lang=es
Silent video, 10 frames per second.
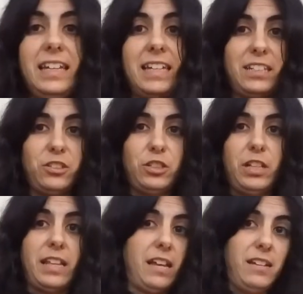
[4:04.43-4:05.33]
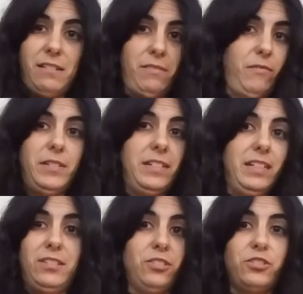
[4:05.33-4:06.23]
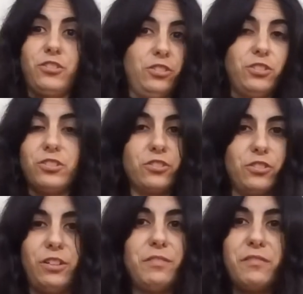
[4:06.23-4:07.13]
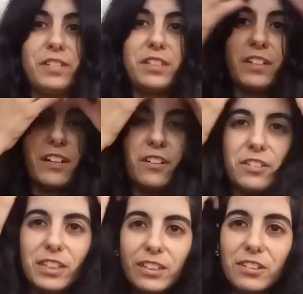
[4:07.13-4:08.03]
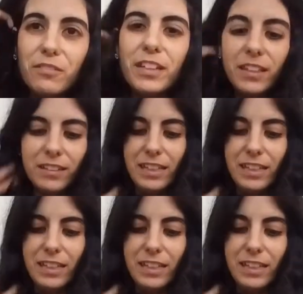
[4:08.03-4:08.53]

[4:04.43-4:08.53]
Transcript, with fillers: Y esto es, eh, esto es todo, esto es todo. ¿Habéis visto qué cortito el vídeo?